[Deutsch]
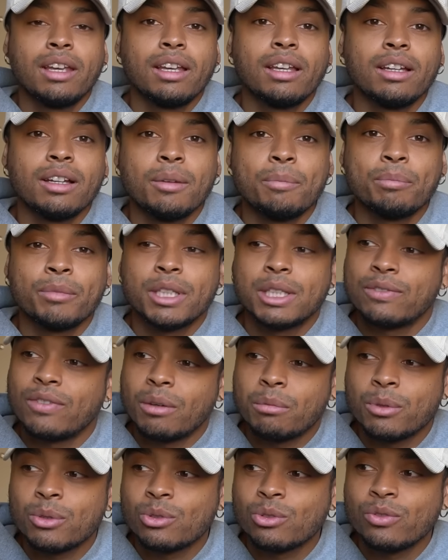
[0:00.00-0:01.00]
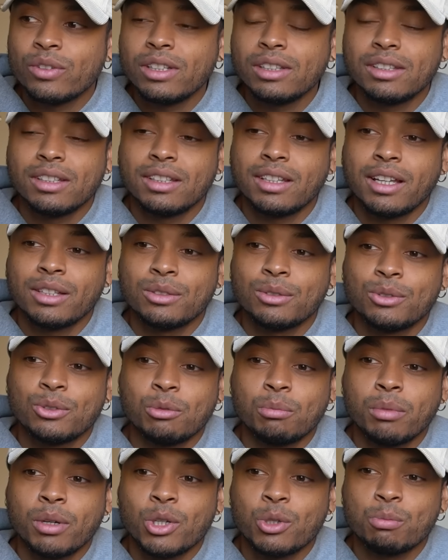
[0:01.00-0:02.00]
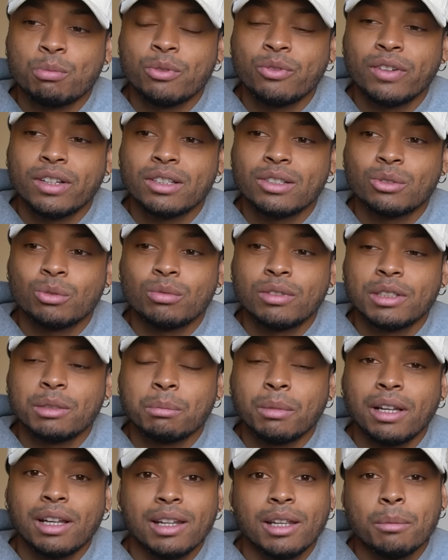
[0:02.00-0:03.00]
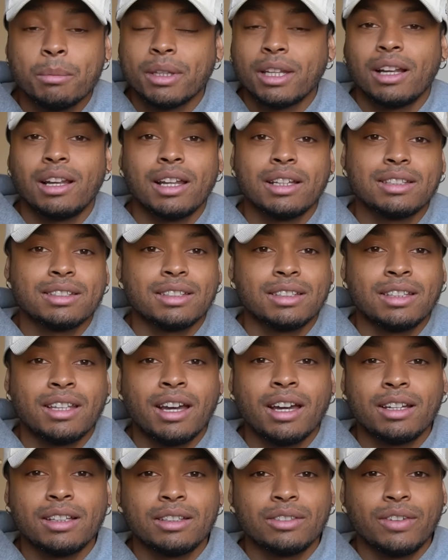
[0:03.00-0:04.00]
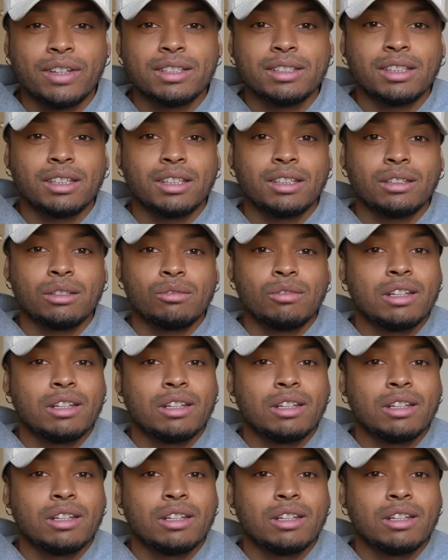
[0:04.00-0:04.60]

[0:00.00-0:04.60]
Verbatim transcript: ähm, das war mir so wichtig. Also zum Beispiel war es so, dass mein Leben in den letzten Jahren, ich weiß nicht,